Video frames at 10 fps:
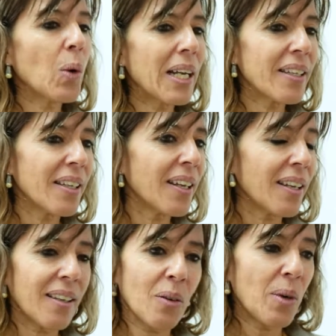
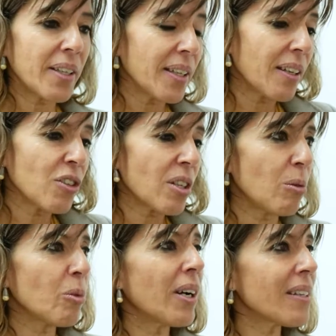cualquiera, de los
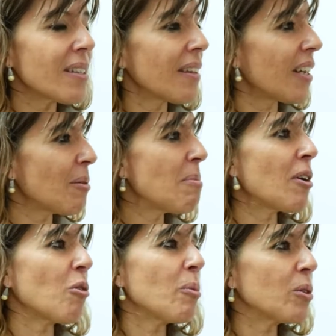alumnos accede a la
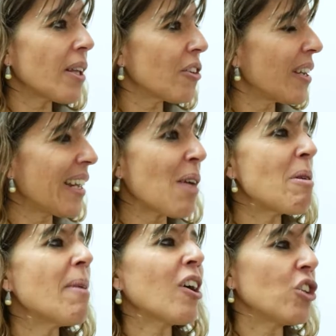misma computadora y en
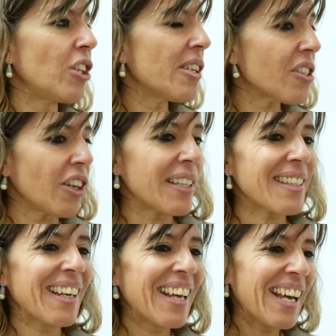las mismas condiciones.